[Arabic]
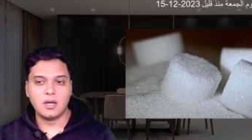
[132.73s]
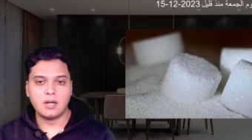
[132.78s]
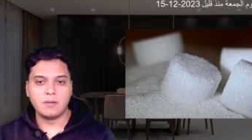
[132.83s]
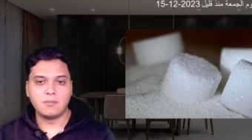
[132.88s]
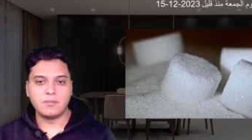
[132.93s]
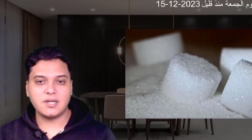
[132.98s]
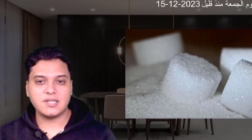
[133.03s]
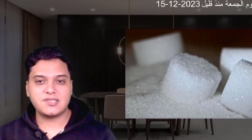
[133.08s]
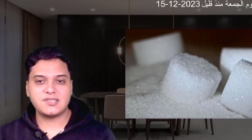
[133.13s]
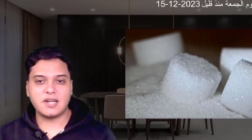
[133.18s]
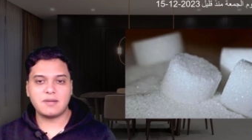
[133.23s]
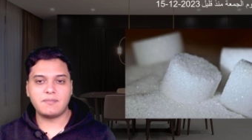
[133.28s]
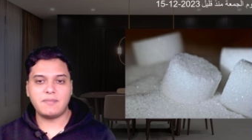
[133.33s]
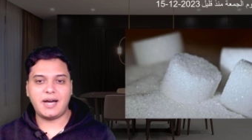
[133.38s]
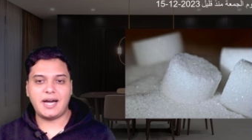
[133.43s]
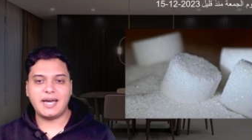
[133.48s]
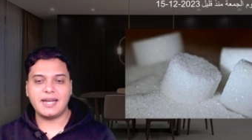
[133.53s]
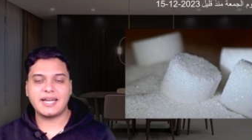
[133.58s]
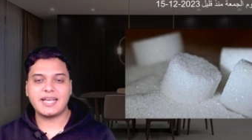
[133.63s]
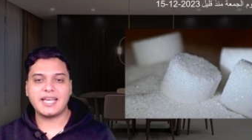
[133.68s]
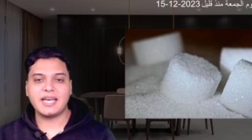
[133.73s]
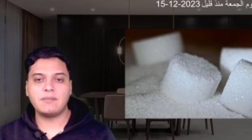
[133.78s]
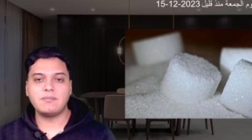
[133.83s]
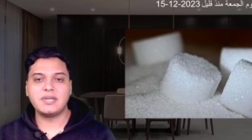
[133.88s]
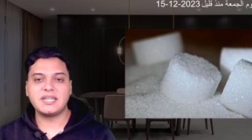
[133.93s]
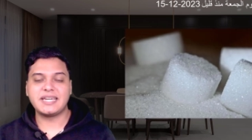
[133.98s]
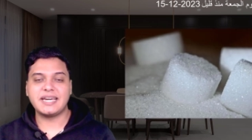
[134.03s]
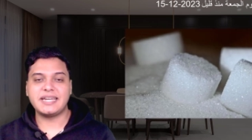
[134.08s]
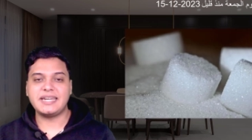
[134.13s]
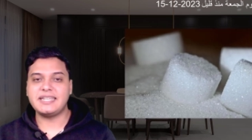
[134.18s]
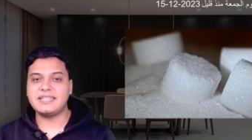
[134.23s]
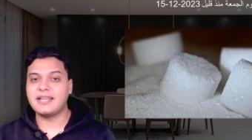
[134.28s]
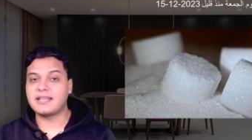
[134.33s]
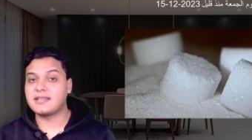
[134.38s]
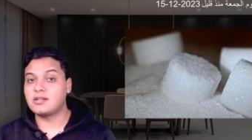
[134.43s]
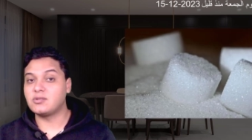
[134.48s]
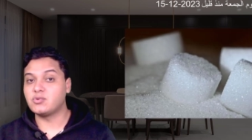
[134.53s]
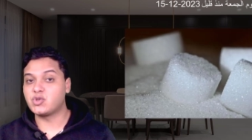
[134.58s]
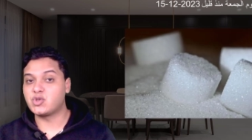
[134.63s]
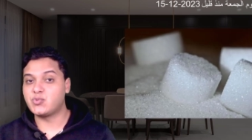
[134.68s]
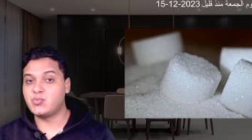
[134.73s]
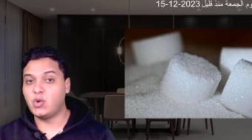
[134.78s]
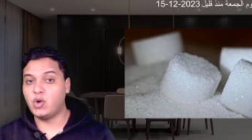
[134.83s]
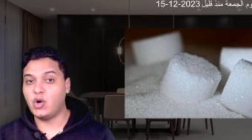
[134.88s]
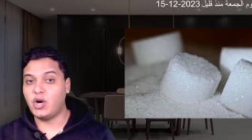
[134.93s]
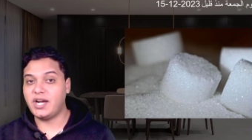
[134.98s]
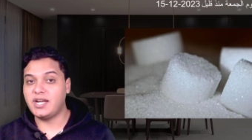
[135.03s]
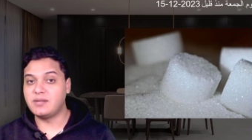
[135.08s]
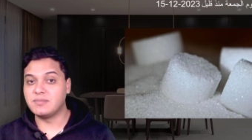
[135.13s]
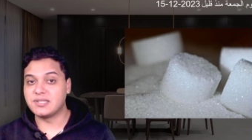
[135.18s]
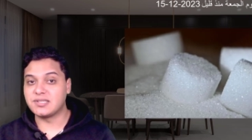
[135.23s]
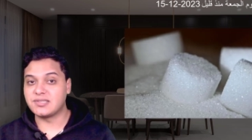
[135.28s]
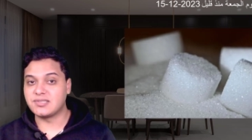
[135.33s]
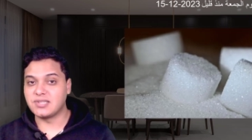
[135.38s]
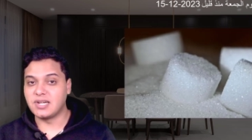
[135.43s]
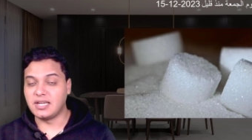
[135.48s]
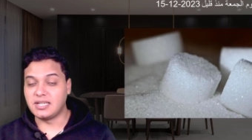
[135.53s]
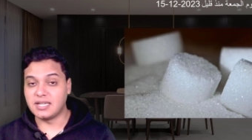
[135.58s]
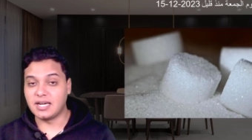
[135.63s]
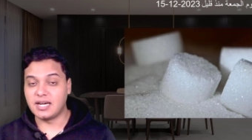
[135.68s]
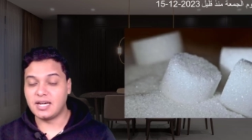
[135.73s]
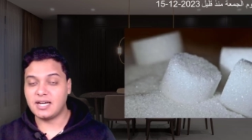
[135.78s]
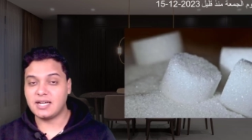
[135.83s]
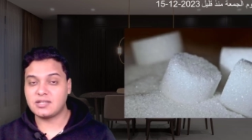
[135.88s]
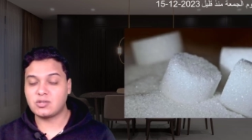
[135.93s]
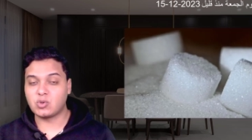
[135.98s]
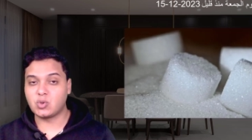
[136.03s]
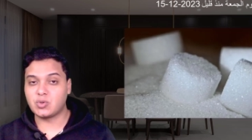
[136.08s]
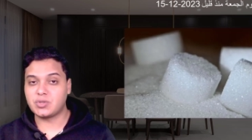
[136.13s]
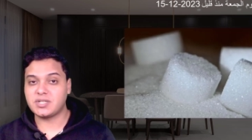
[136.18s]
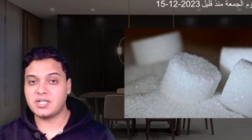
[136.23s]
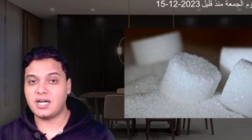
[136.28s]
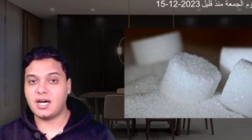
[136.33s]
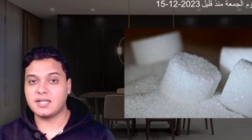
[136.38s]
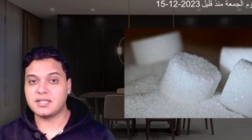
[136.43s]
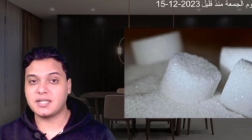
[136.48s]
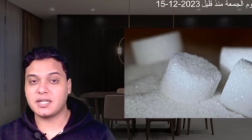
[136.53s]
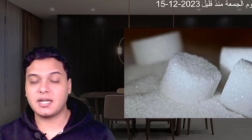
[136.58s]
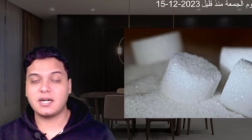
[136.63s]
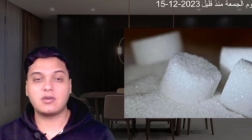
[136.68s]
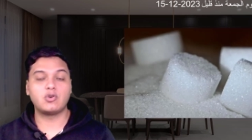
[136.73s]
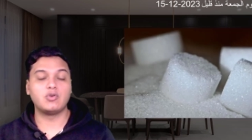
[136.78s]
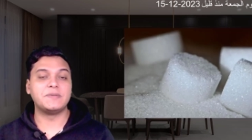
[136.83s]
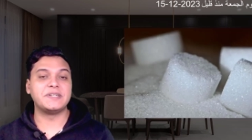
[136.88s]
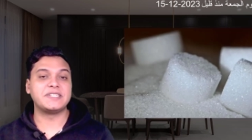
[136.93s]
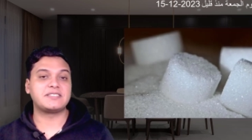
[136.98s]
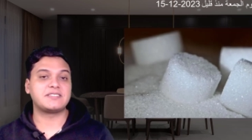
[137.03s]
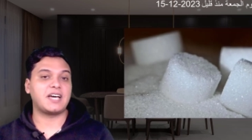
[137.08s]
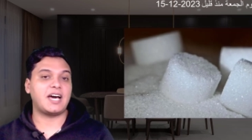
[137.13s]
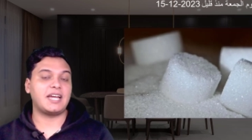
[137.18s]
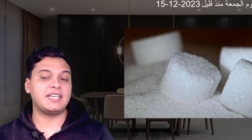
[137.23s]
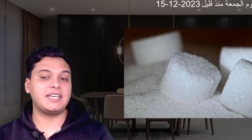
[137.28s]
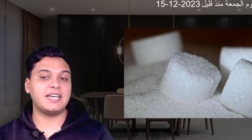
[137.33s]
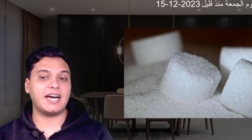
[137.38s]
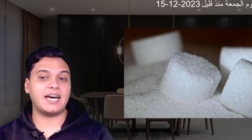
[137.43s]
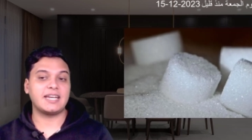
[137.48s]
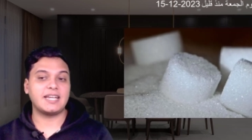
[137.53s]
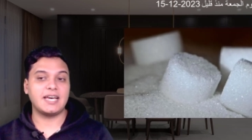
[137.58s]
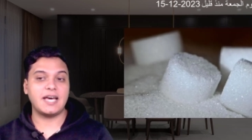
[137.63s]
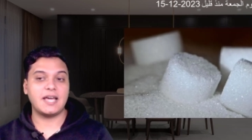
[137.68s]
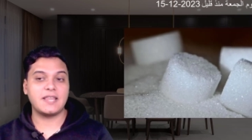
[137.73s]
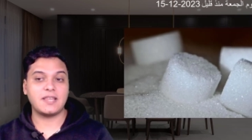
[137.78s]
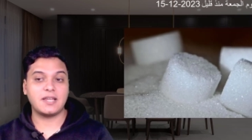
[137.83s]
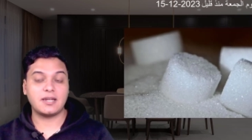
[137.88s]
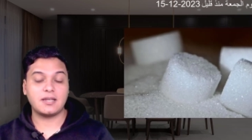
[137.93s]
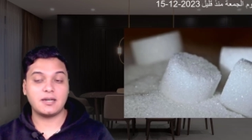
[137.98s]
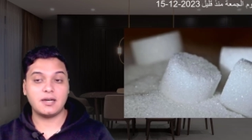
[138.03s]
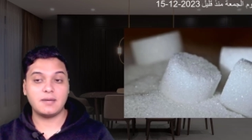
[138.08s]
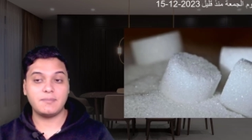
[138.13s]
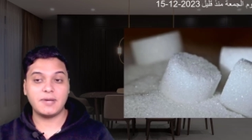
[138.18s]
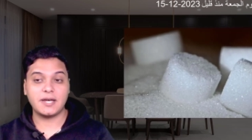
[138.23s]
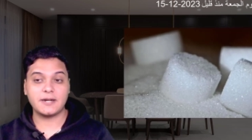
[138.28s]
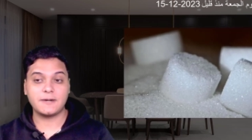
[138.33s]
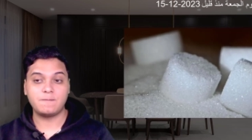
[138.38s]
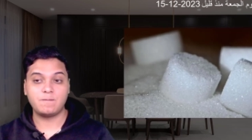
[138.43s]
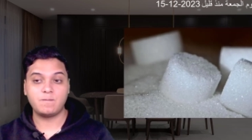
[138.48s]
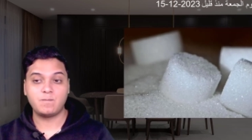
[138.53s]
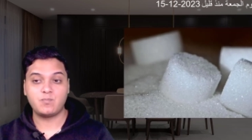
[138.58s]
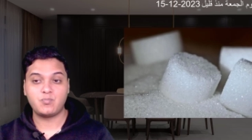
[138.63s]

مصدر معانا كان من جريدة الأسبوع المصرية أترك لحضراتكم التعليق على هذا الخبر